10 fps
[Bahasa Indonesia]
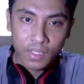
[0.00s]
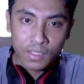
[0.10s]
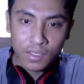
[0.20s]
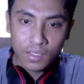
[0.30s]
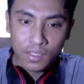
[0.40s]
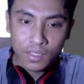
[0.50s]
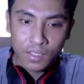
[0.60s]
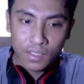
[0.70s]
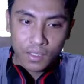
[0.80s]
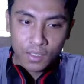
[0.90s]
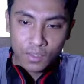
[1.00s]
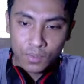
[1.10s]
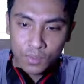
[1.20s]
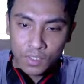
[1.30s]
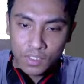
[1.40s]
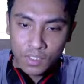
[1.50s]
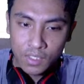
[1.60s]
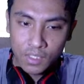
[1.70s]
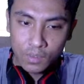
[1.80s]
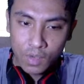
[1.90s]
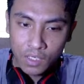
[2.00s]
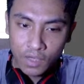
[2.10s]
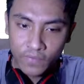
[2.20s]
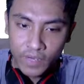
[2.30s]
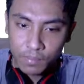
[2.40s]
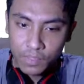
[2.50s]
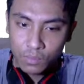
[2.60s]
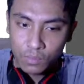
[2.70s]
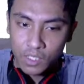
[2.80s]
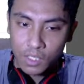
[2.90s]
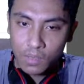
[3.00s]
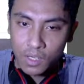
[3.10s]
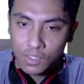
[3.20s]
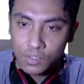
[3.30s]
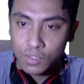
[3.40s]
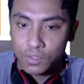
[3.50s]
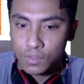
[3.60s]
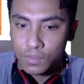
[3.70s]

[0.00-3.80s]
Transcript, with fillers: battle tuh di sini itu ada fragment tuh banyak banget cuy